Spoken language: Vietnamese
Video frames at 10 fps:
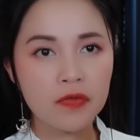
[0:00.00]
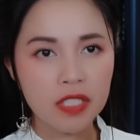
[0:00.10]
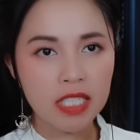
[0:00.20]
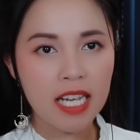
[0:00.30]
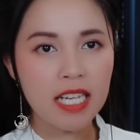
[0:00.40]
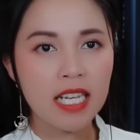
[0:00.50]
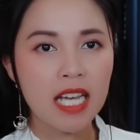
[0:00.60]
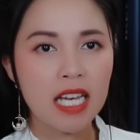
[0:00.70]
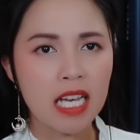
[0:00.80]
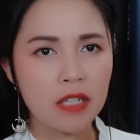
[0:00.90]
Vừa đi,
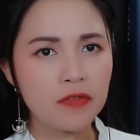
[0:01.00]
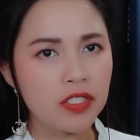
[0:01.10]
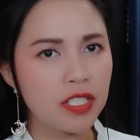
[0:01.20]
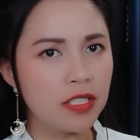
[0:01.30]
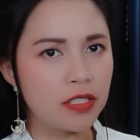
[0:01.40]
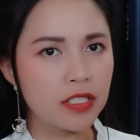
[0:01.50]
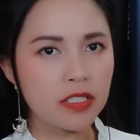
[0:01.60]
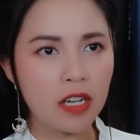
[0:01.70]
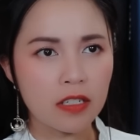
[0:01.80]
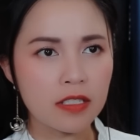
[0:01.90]
hắn vừa nhìn
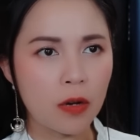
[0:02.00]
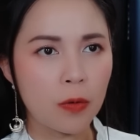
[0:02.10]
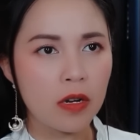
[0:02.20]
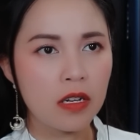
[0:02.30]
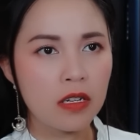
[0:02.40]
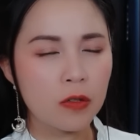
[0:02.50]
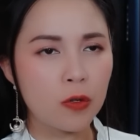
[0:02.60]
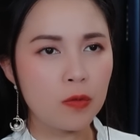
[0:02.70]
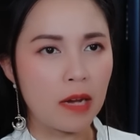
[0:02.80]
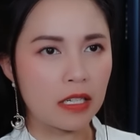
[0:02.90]
trước ngó sau,
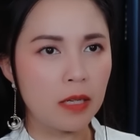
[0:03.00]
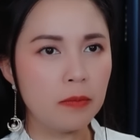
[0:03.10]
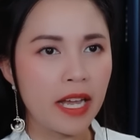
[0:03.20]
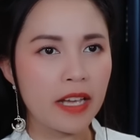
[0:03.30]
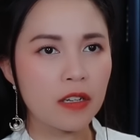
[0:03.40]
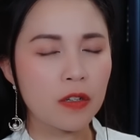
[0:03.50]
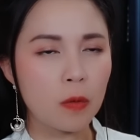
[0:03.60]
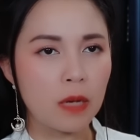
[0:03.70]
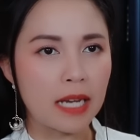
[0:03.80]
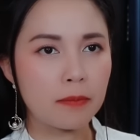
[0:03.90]
khuôn mặt lấm lét
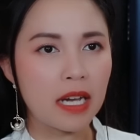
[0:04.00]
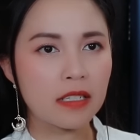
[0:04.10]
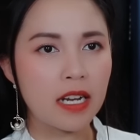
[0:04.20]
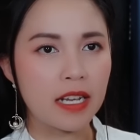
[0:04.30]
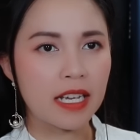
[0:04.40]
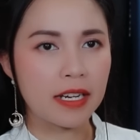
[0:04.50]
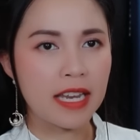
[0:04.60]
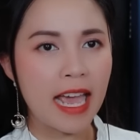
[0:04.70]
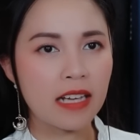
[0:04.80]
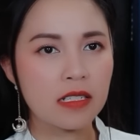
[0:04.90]
cùng ánh mắt đầy
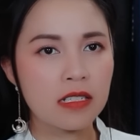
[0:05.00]
cảnh giác.